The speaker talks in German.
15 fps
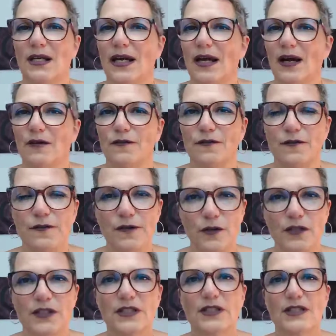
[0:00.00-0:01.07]

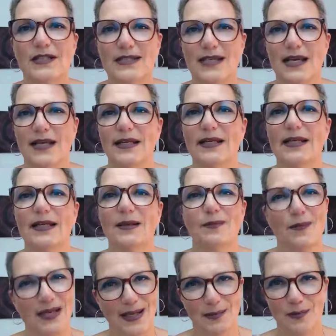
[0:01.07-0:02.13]
erfüllt sein Leben
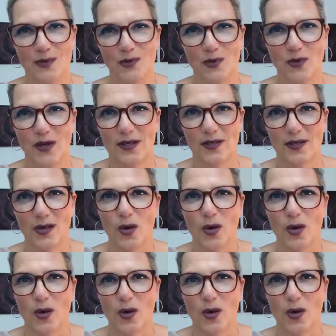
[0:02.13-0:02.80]
leben zu können.